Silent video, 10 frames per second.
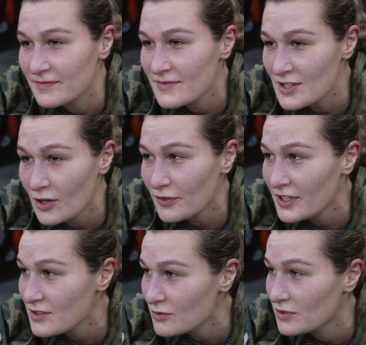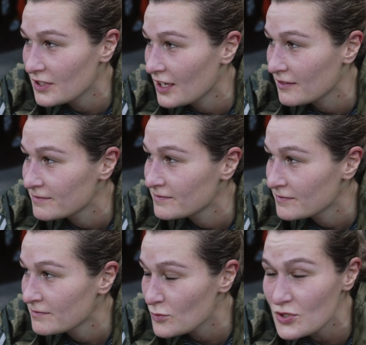Ja? Läuft alles gut, ja.
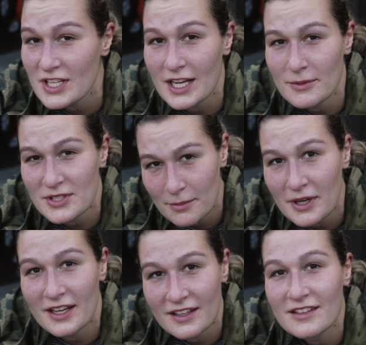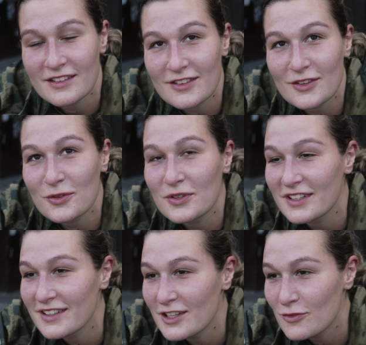Sehr Musik habe ich dabei. Ist gut.
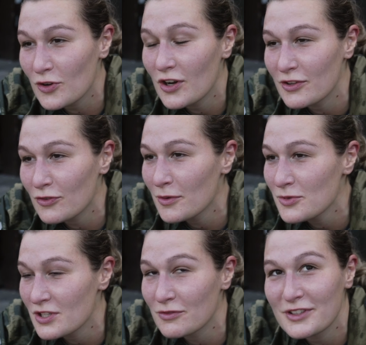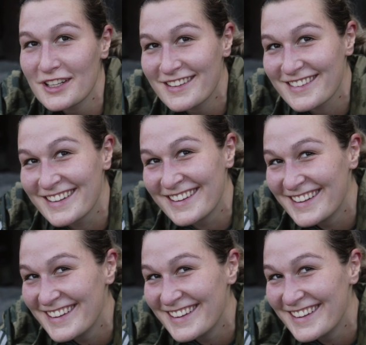Läuft. Ich freue mich schon auf den nächsten.